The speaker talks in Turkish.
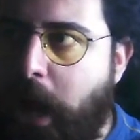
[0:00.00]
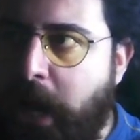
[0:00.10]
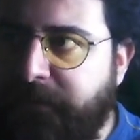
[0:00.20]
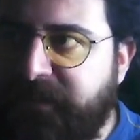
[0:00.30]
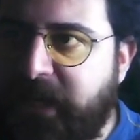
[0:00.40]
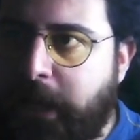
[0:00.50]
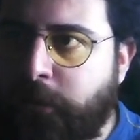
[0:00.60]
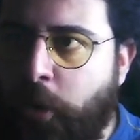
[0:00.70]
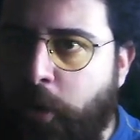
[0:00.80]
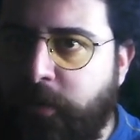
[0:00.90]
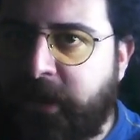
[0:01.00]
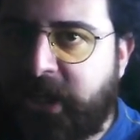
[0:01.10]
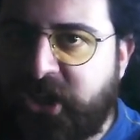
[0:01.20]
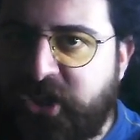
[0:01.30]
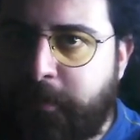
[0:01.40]
Adriano,
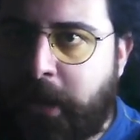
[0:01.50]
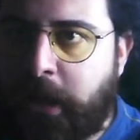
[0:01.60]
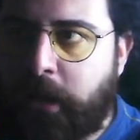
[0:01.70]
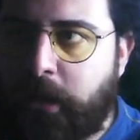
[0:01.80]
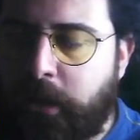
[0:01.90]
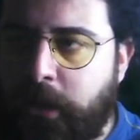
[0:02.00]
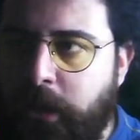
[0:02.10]
Nakajima e,